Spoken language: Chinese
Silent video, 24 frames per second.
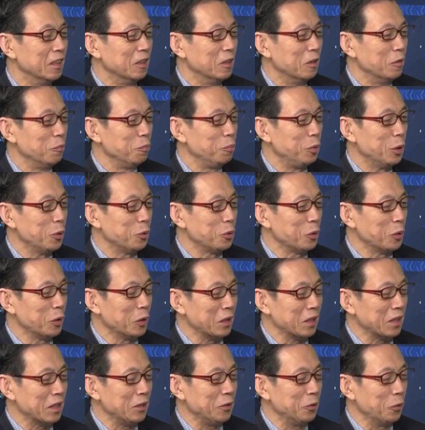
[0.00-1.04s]
比如
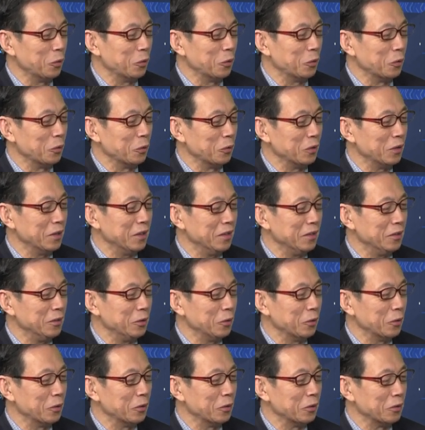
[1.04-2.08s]
说有
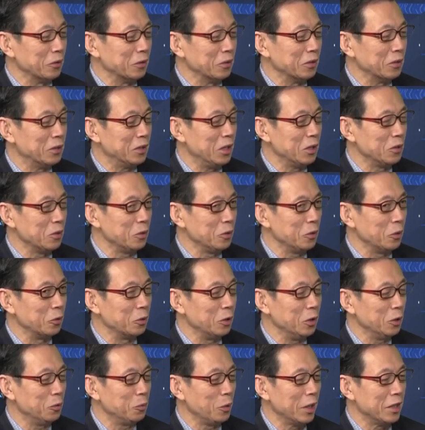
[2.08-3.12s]
有，其中有
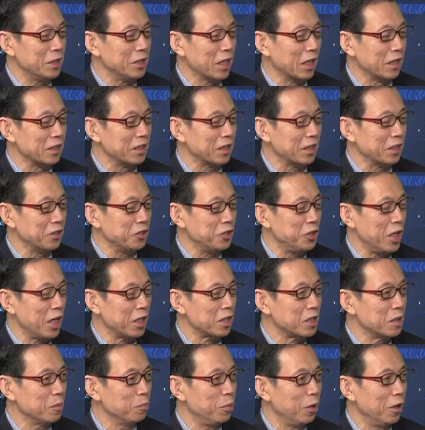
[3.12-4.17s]
一段讲这个
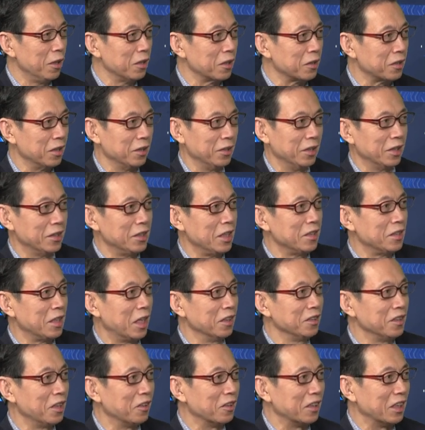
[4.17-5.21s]
Jackson Pollock 也在
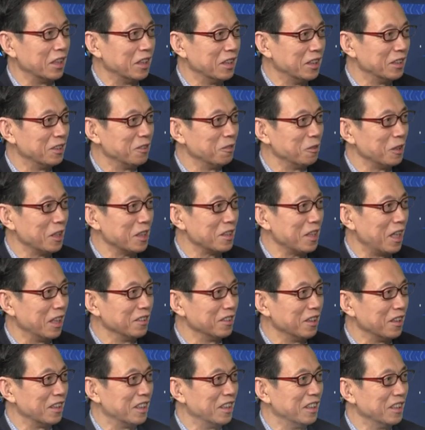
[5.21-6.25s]
长岛的，住在长
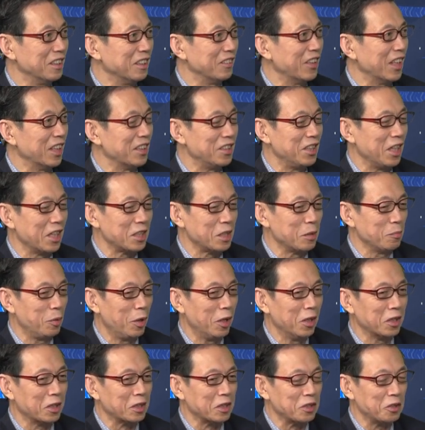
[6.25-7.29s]
岛的，对吧？Jackson
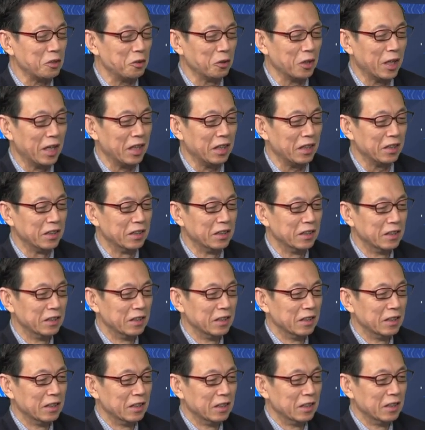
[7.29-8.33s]
Pollock 后来
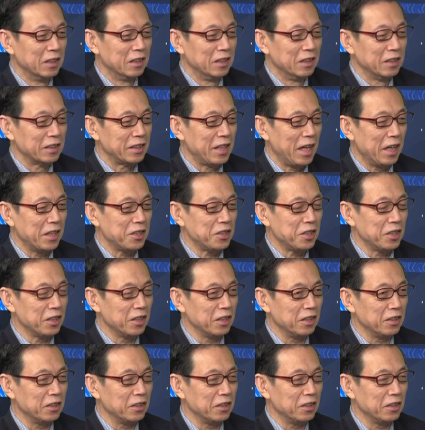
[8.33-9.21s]
开车。